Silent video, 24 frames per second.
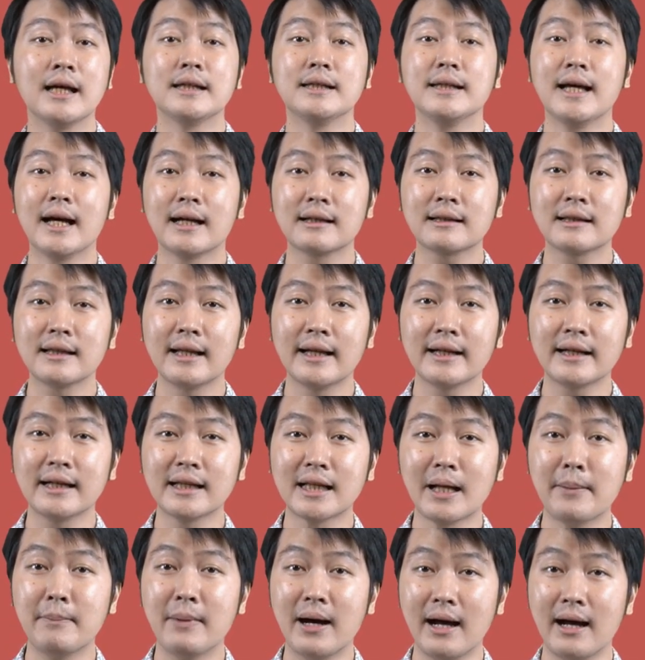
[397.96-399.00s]
yang telah
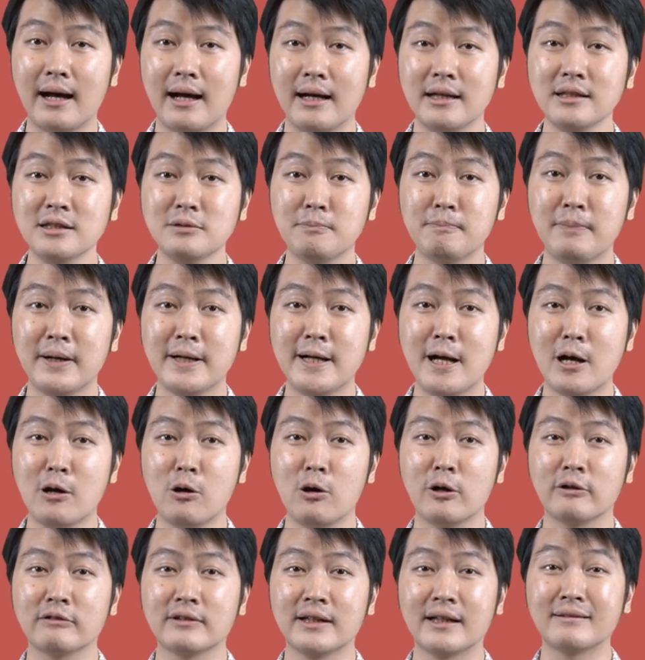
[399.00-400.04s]
kita bahas pada
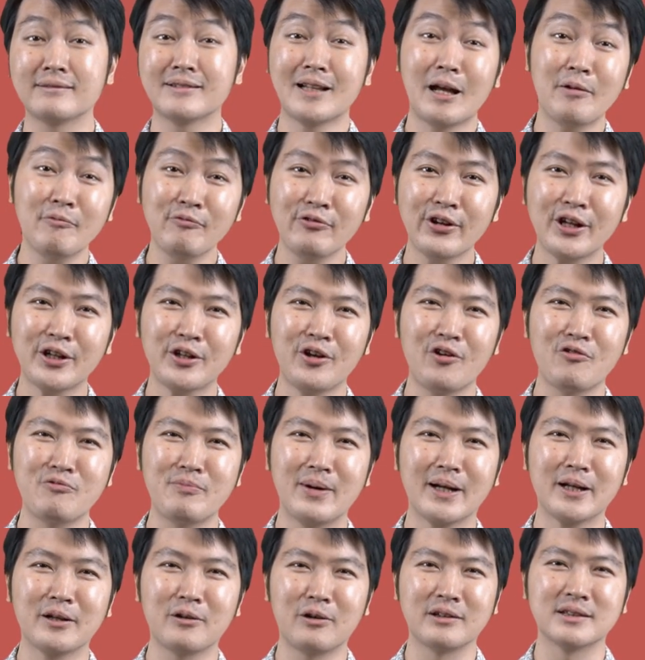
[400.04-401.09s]
konten Time Value of
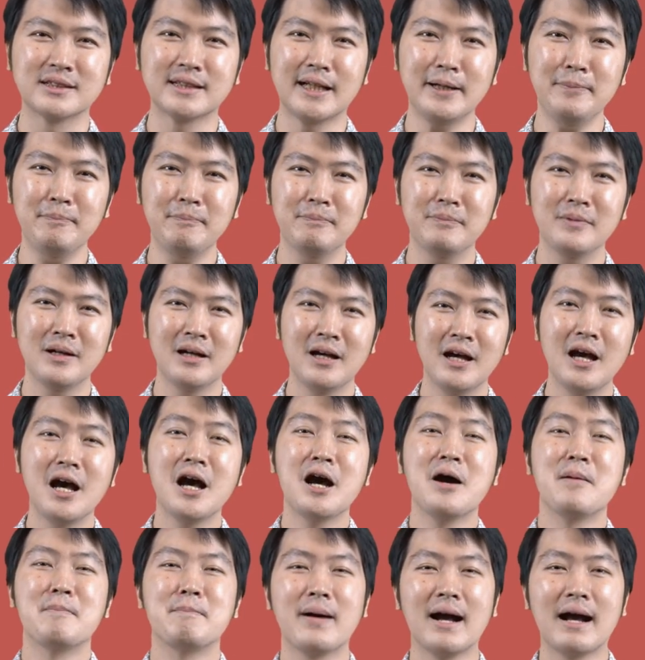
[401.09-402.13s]
Money Concept,
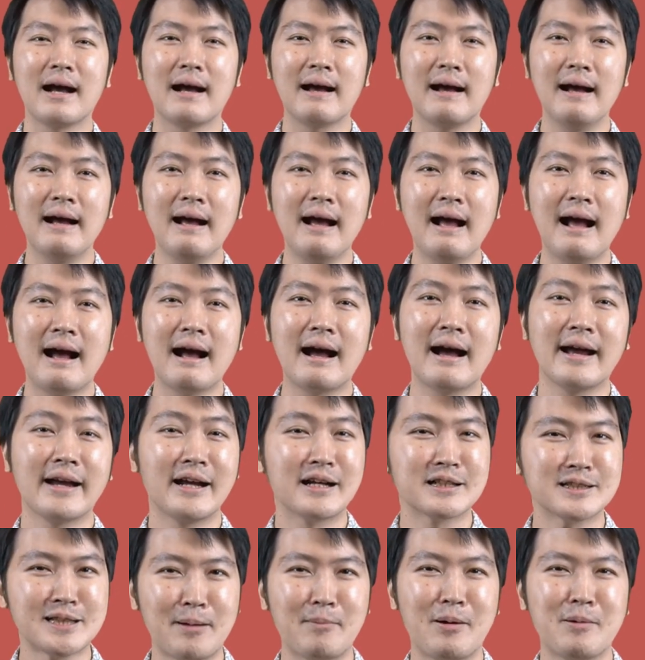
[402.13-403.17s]
maka angka
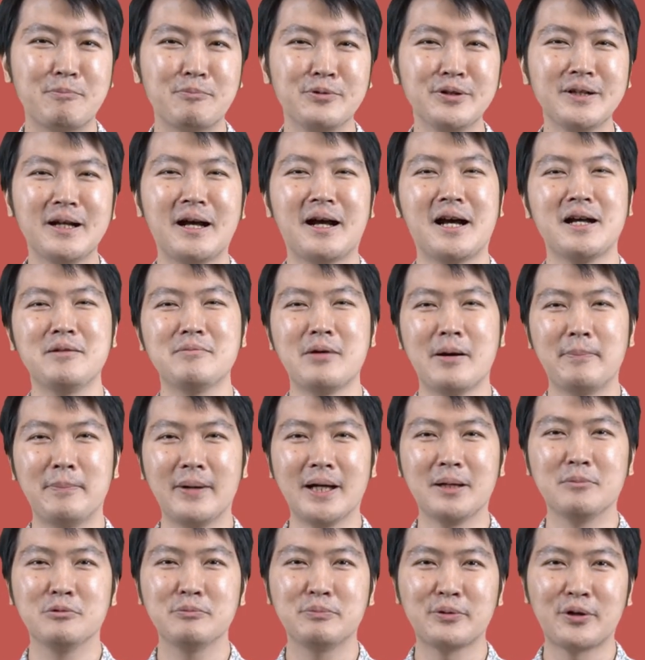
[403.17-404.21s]
yang sama pun akan
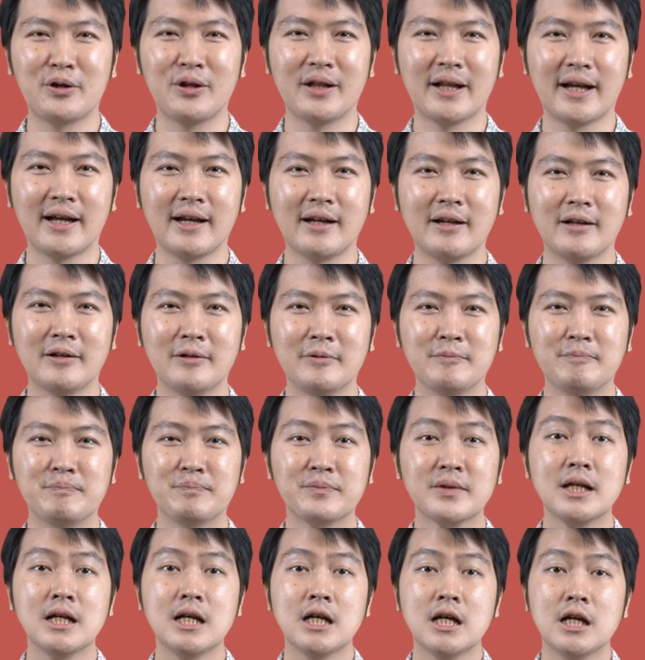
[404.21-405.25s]
Bapak Ibu peroleh.
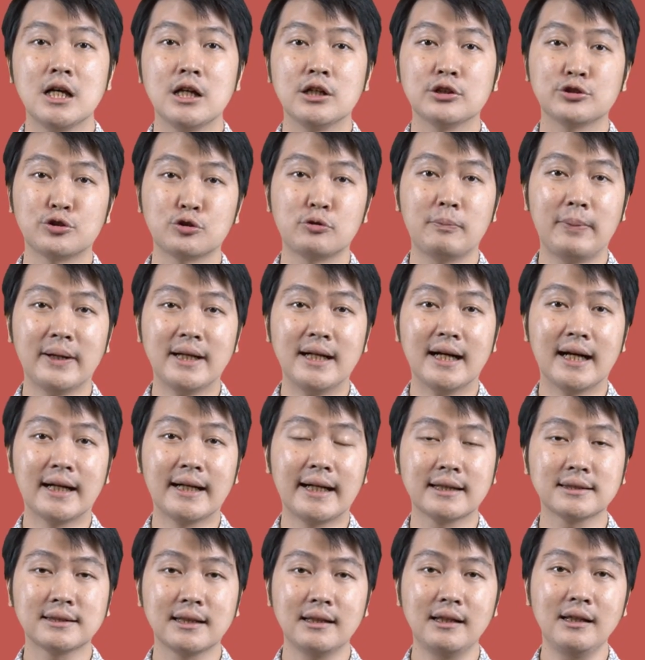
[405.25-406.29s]
Serupa dengan
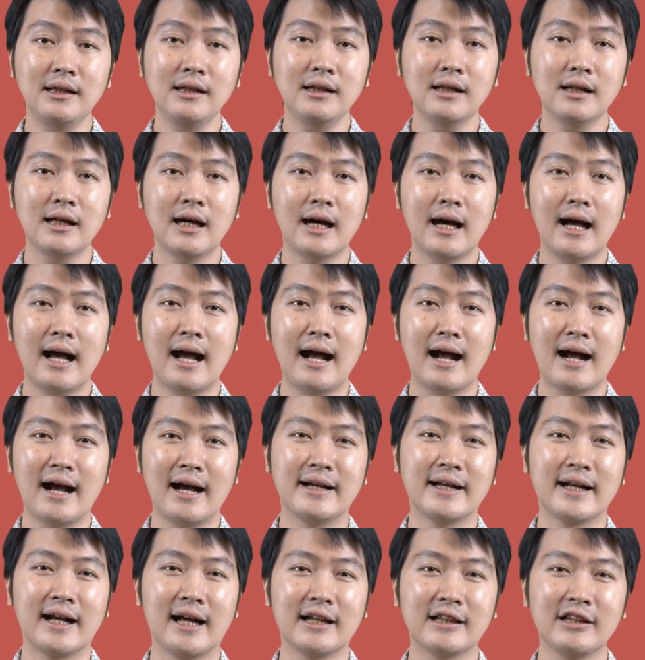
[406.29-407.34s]
Excel,
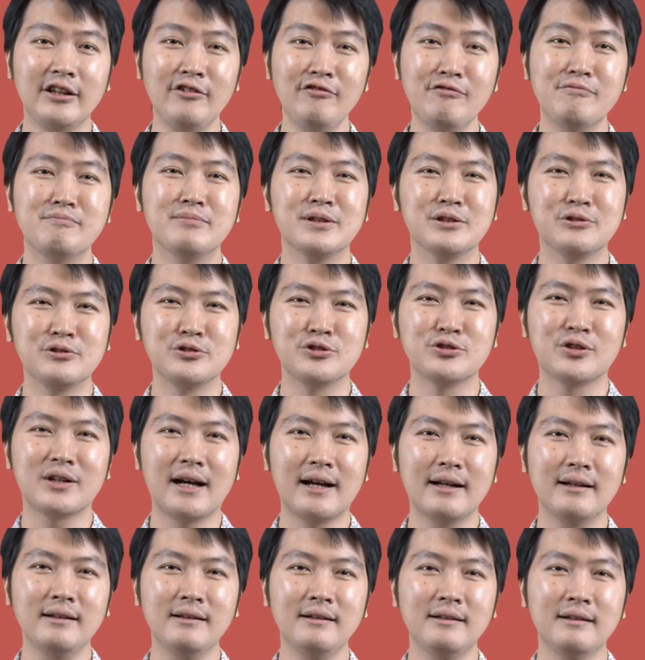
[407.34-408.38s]
angka negatif
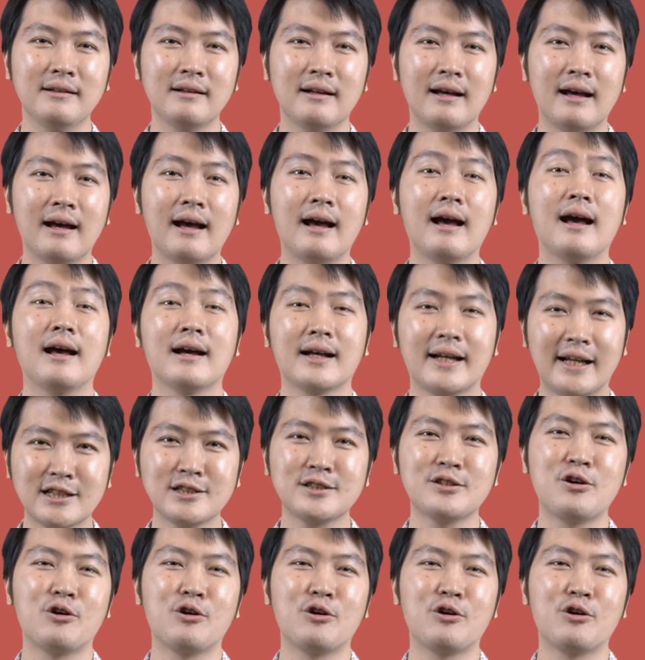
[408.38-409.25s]
menunjukkan cash